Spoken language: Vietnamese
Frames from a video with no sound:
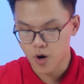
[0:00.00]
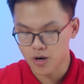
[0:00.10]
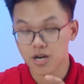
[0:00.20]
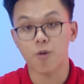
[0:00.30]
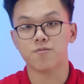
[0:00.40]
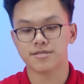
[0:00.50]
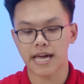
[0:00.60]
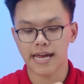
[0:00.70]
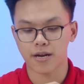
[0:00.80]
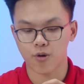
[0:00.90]
Còn cổng
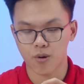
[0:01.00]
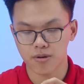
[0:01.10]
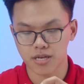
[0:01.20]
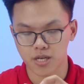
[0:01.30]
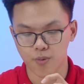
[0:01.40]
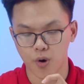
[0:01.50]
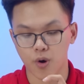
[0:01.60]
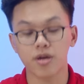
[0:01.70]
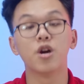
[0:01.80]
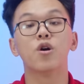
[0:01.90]
C này đúng không? Thì tốc
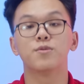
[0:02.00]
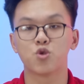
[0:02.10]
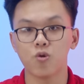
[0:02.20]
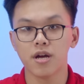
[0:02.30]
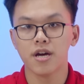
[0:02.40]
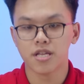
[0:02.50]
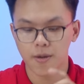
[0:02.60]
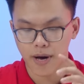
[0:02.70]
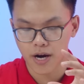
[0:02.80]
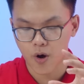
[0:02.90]
độ nó yếu hơn một chút
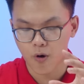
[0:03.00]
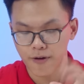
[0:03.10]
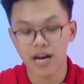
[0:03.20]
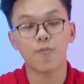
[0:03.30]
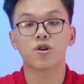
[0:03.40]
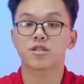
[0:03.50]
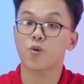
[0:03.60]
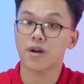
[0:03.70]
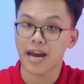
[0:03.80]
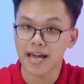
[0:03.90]
nhưng mà nó vẫn là một
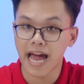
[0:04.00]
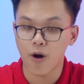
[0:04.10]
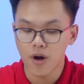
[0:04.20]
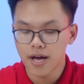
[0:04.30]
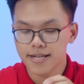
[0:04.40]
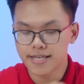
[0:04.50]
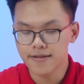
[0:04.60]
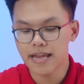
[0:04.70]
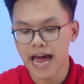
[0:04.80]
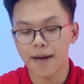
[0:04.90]
cái tốc độ khá là cao,
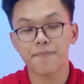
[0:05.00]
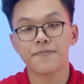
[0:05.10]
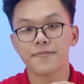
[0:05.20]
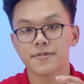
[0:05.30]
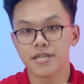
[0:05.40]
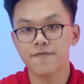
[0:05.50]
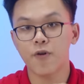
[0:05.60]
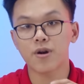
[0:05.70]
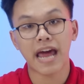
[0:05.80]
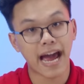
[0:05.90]
chín am,
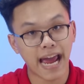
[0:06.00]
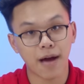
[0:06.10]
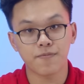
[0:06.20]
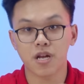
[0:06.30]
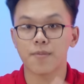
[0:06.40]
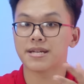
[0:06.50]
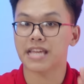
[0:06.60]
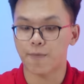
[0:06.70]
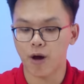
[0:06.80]
chín vôn hai am tức là mười